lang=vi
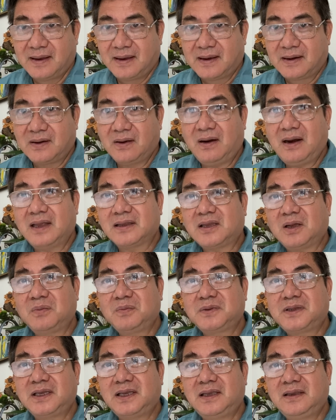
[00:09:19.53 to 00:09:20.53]
đó là
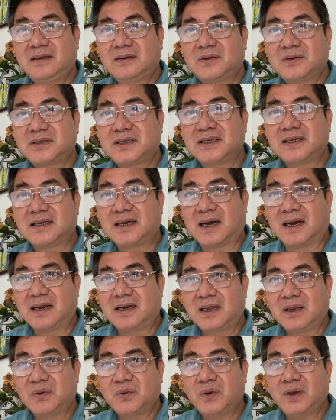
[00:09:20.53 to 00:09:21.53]
thông tin tôi xin gửi
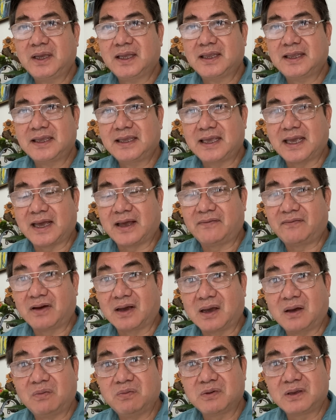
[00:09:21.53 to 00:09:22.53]
đến quý khán thính giả và
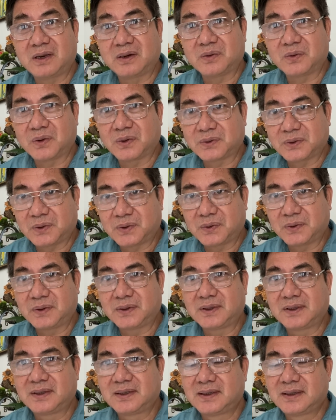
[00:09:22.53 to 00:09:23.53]
góc nhìn của tôi
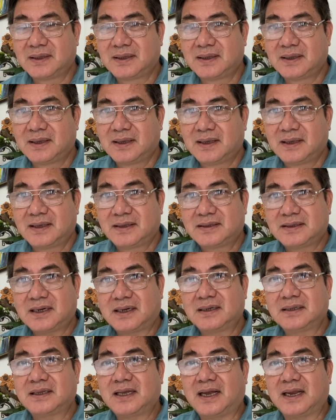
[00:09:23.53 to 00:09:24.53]

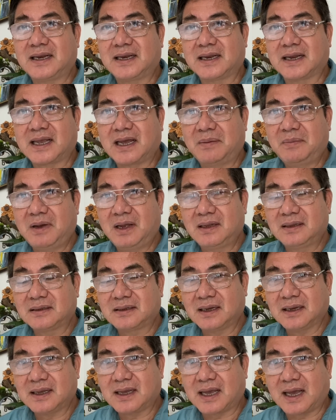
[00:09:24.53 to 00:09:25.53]
chân thành cảm ơn
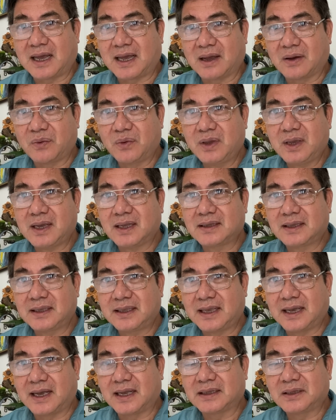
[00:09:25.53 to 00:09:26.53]
tất cả quý khán thính
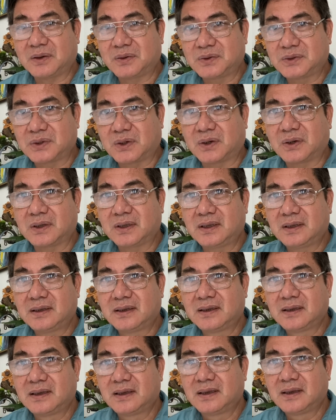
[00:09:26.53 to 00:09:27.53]
giả theo dõi
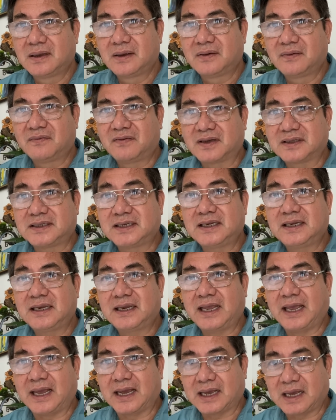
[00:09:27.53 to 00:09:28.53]
và xin
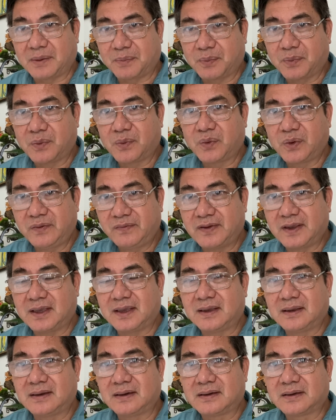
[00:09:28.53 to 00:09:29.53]
hẹn gặp quý vị
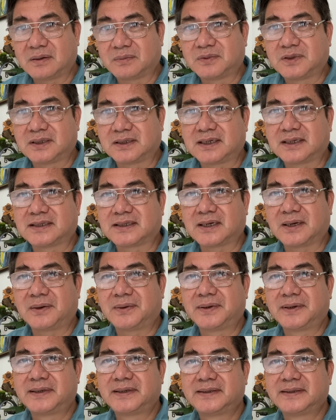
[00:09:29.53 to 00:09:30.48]
trong chương trình sau